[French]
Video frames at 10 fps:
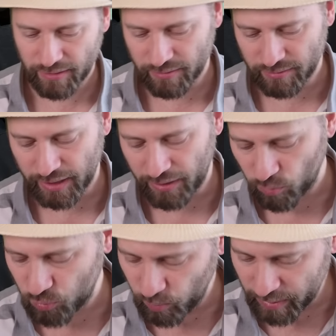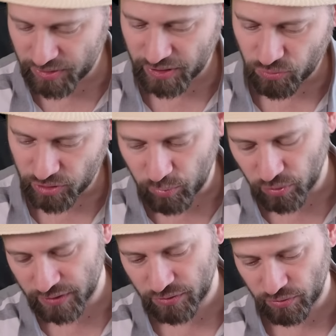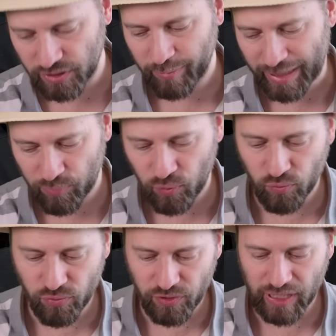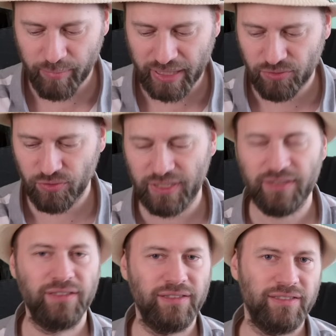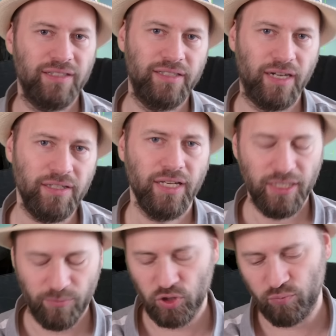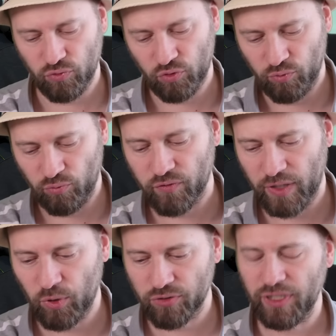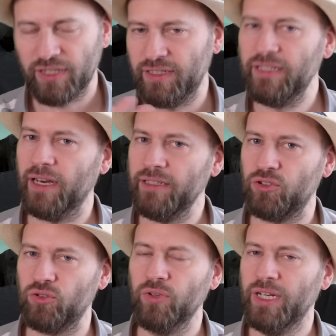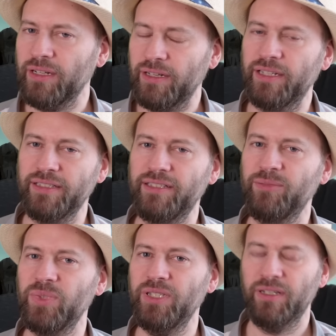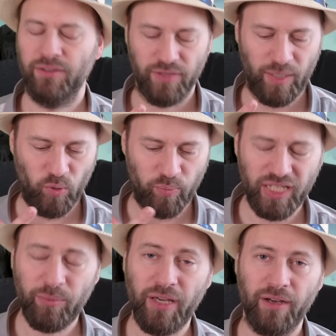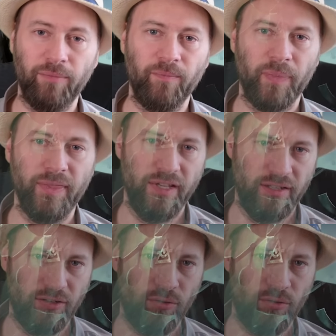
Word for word: D'ailleurs on peut même s'étonner pour l'instant qu'il n'y ait pas plus d'impact que ça des, des Eldari. je, me, demande vraiment donné que les Eldari ce sont les ennemis vraiment primaires des